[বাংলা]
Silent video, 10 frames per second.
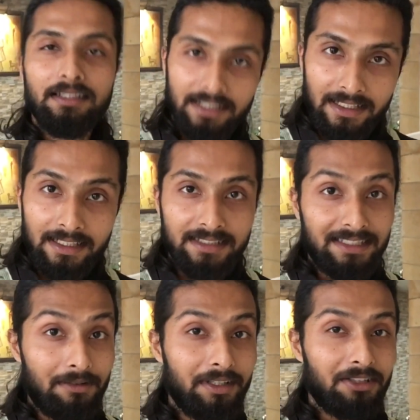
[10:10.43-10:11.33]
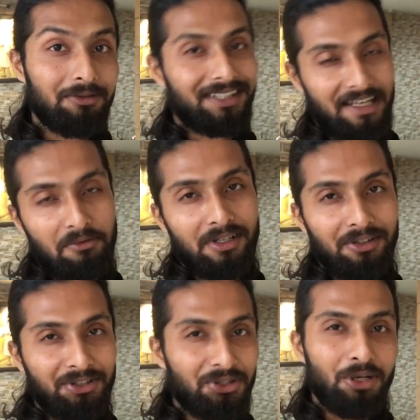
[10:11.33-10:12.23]
দেখলে সিনেমাটা তোমাদের কেমন
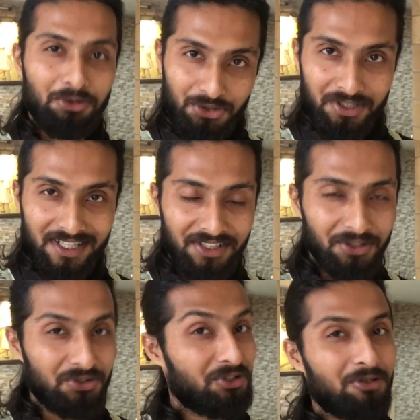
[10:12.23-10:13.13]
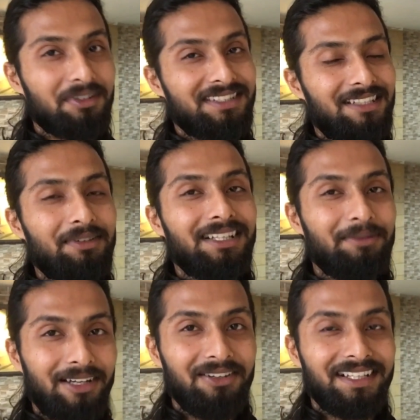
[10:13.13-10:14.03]
লাগলো কিন্তু অবশ্যই জানিও যদি তোমাদের সিনেমাটা
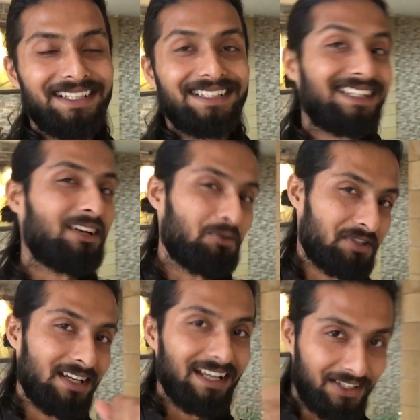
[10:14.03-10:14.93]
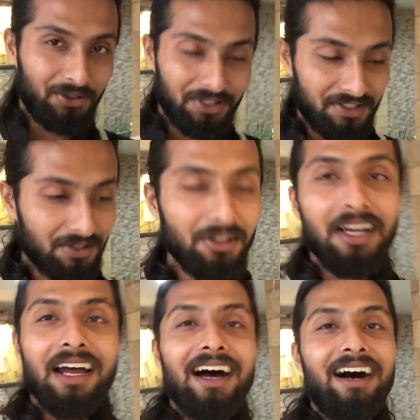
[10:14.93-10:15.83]
ভালো লেগে থাকে তাহলে অবশ্যই লাইক করে যেও
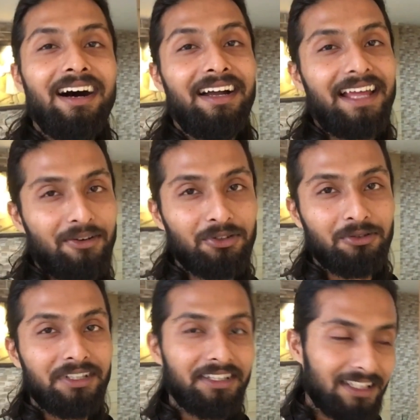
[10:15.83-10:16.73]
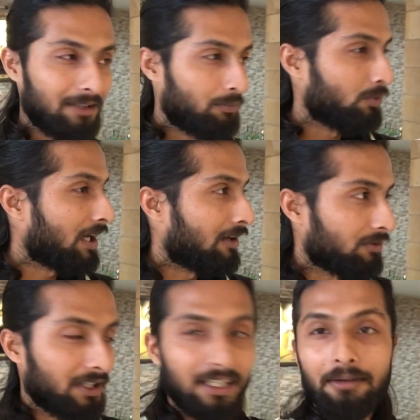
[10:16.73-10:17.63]
আর এখন তোমাদের রিয়েল পুরো আরও
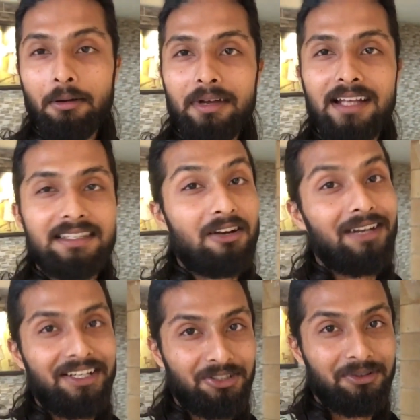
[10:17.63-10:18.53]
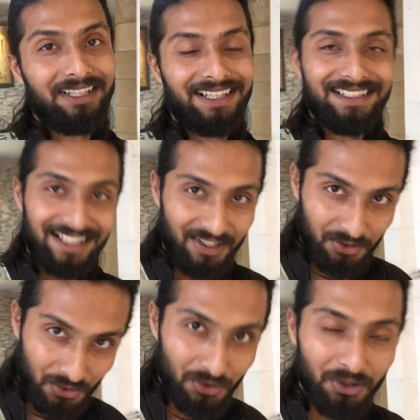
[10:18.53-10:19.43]
বিকেভাবে আছে আরও লাইট তোমার এখানে জ্বালানো
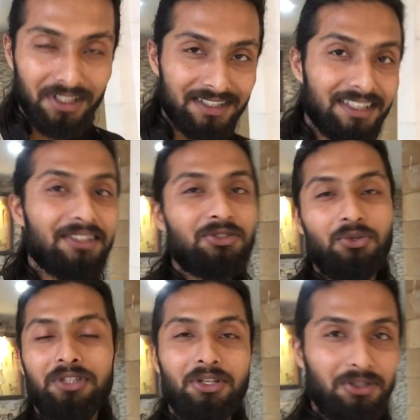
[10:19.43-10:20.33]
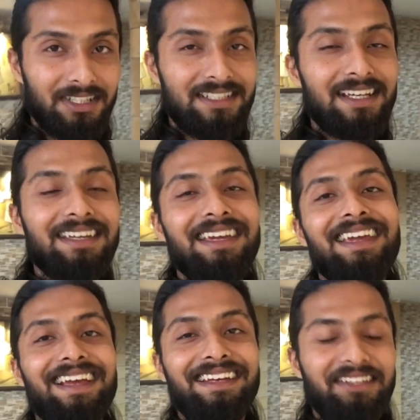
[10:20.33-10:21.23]
শুরু হয়েছে সন্ধে হতে যায়
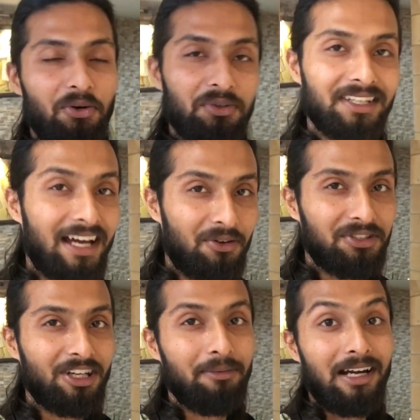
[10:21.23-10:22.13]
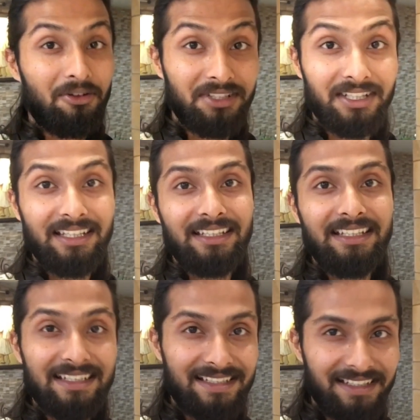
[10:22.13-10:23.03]
এখানে কখন কি আরতি হবে আরতি এদের
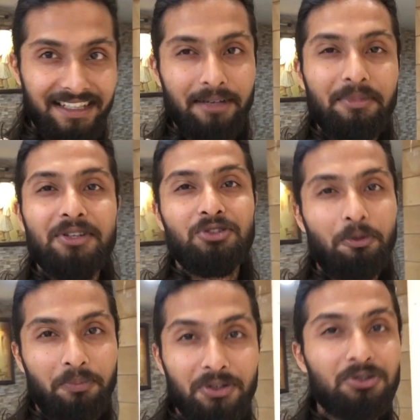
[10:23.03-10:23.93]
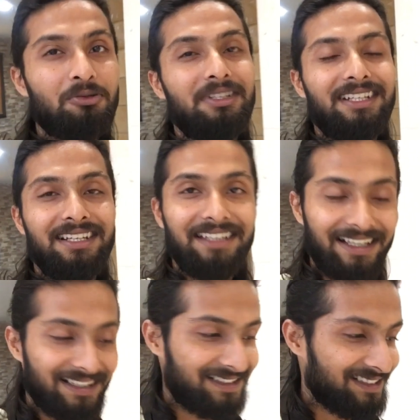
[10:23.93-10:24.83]
কী সেট আপ সব কিছু তোমাদের এখানে
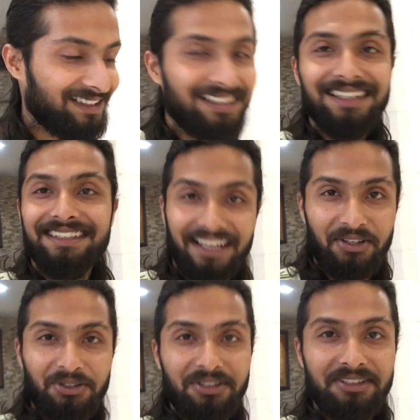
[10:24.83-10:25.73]
দেখাচ্ছি দেখো